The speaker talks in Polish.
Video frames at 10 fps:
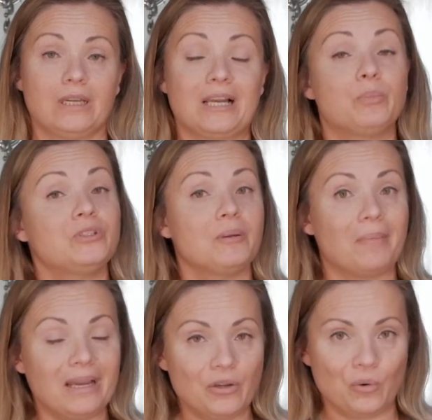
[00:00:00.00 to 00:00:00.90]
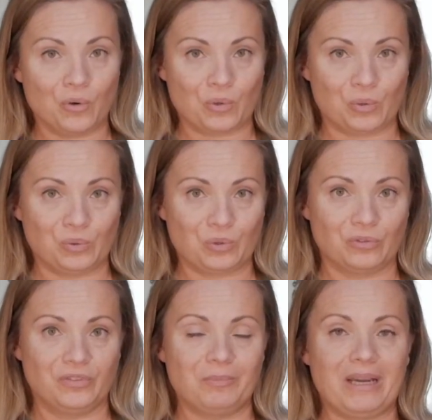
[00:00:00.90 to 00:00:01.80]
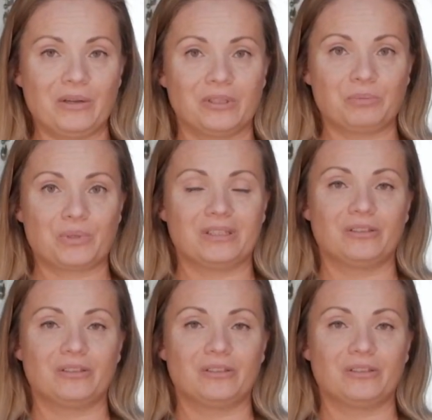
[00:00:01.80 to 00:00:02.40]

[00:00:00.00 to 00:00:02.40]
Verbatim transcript: albo nie mają ogródków i mają na przykład